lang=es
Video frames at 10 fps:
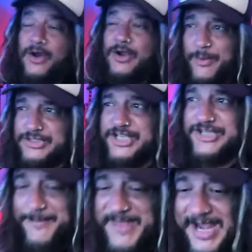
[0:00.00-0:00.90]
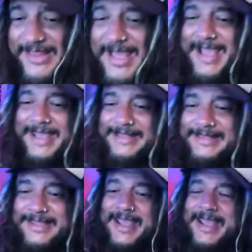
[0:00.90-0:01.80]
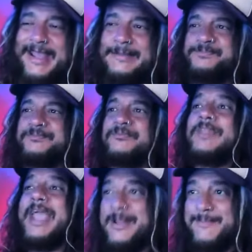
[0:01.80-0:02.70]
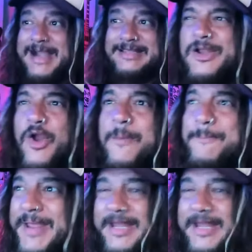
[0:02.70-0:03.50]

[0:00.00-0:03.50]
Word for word: la voz hecha mierda. Este, Así que el los, martes los